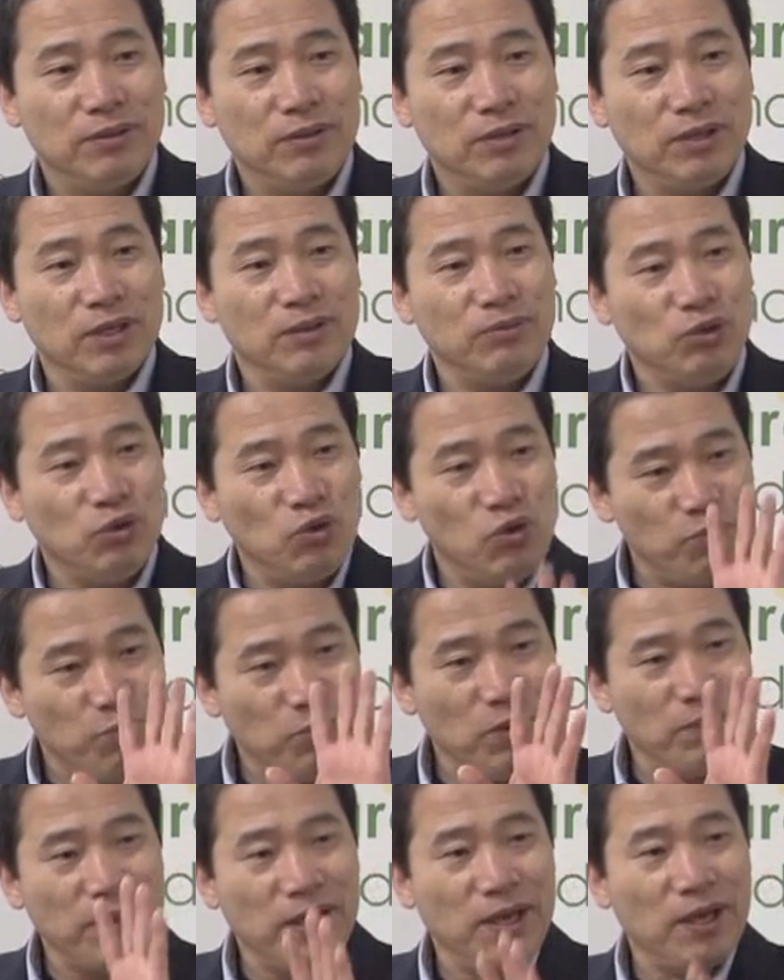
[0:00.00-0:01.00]
여러분,
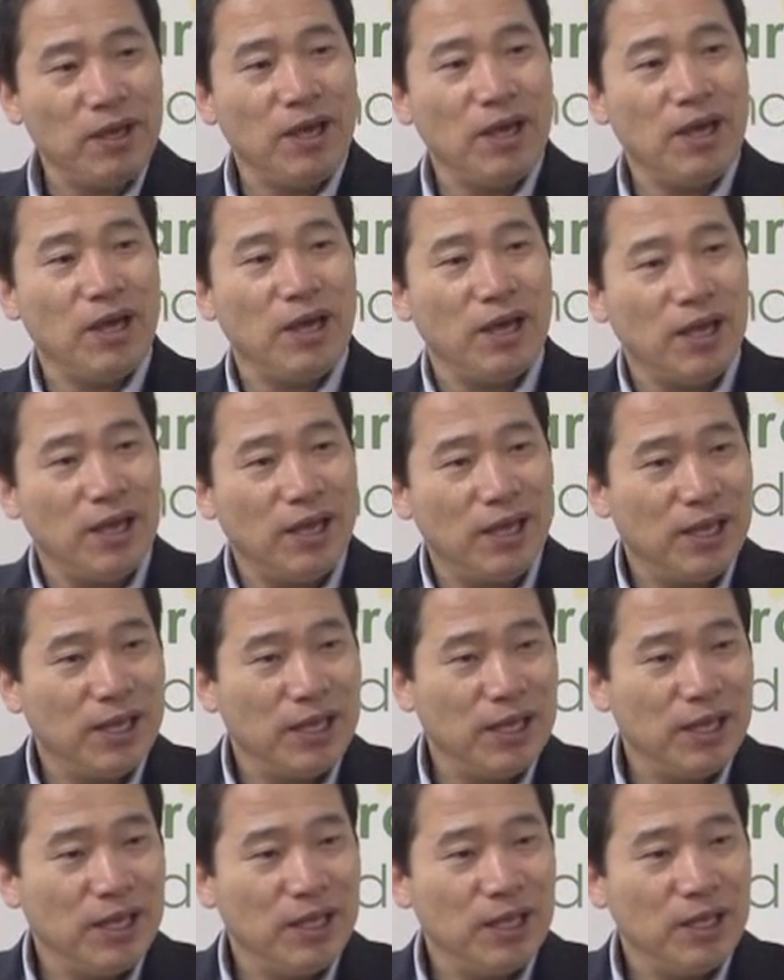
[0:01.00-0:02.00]
율법에
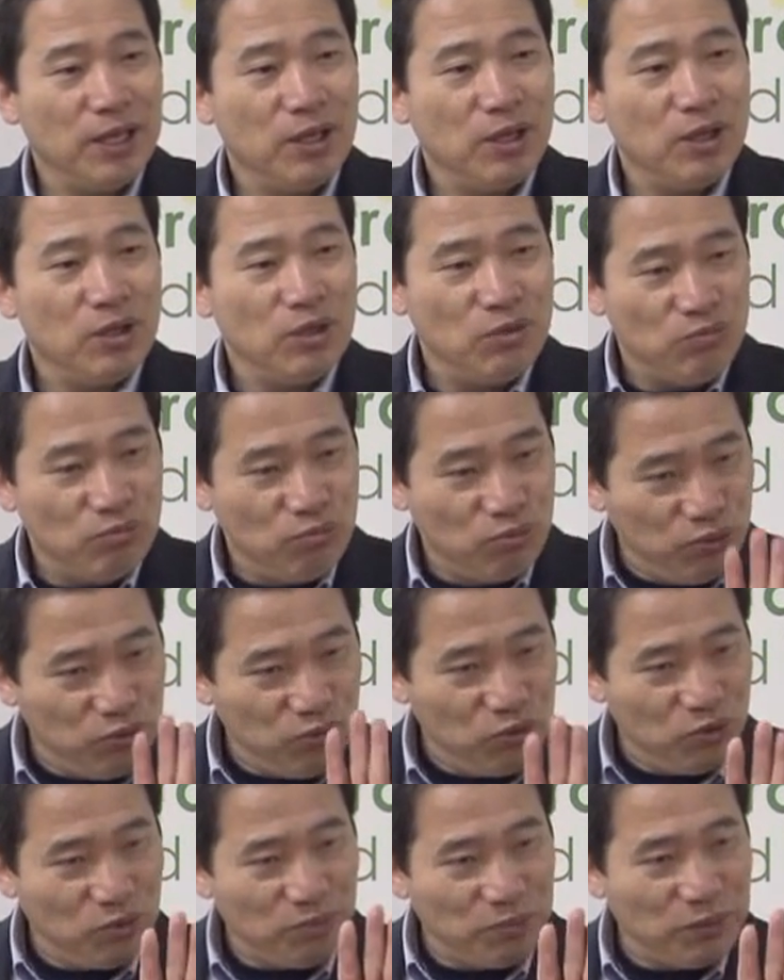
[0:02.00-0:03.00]

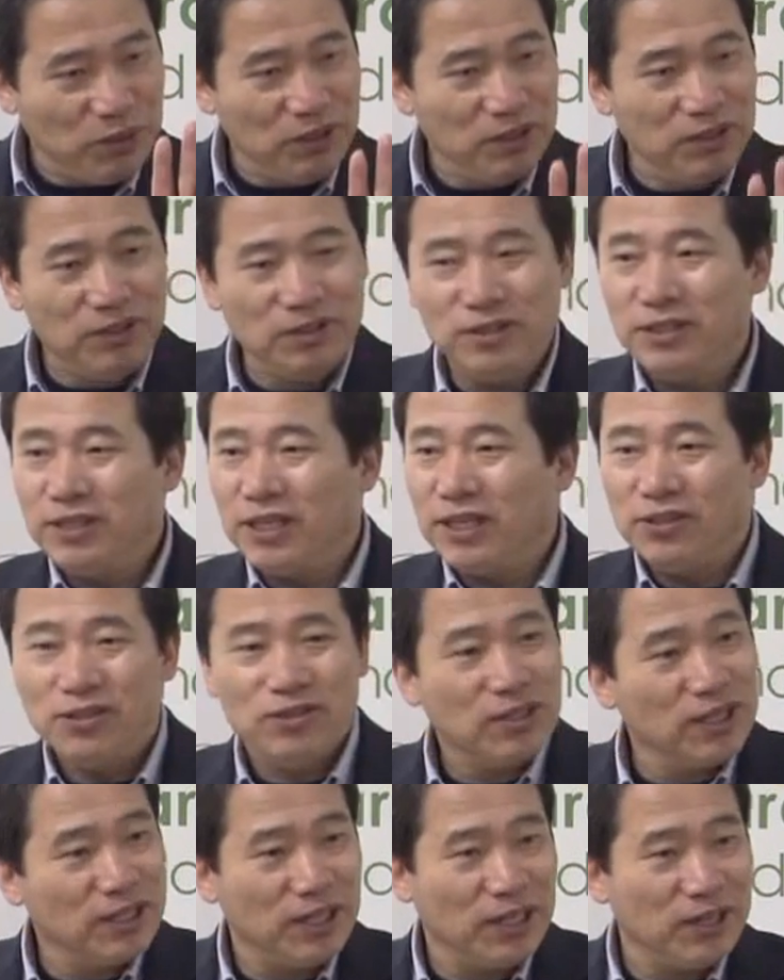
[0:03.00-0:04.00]
문둥병이 든 자는
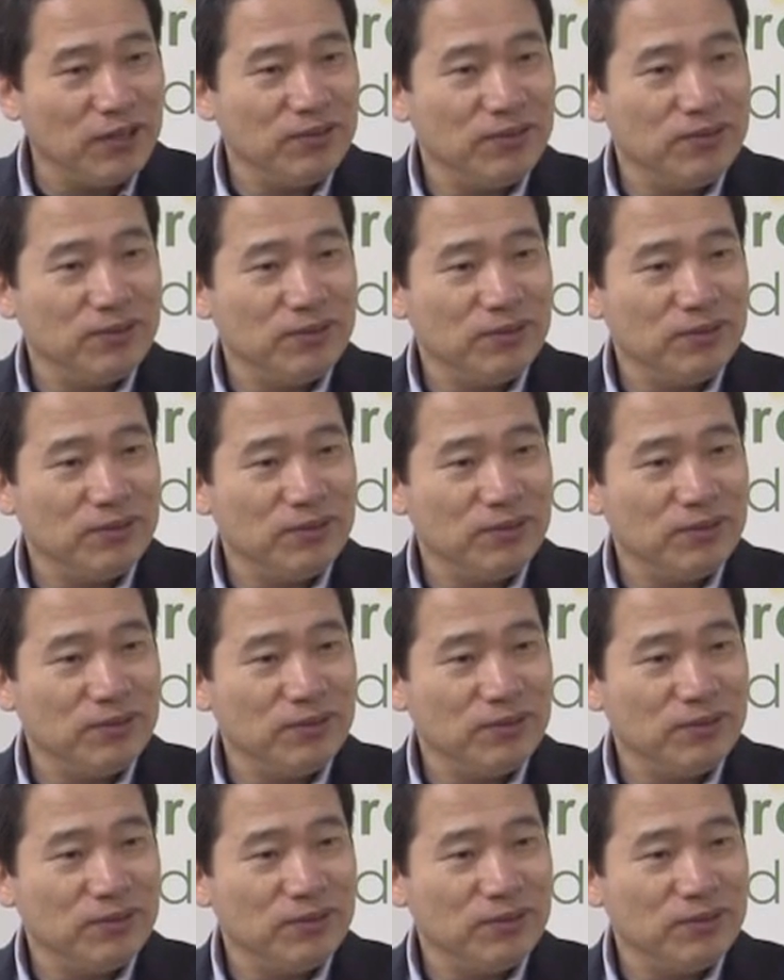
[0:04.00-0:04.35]
어떻게 돼요?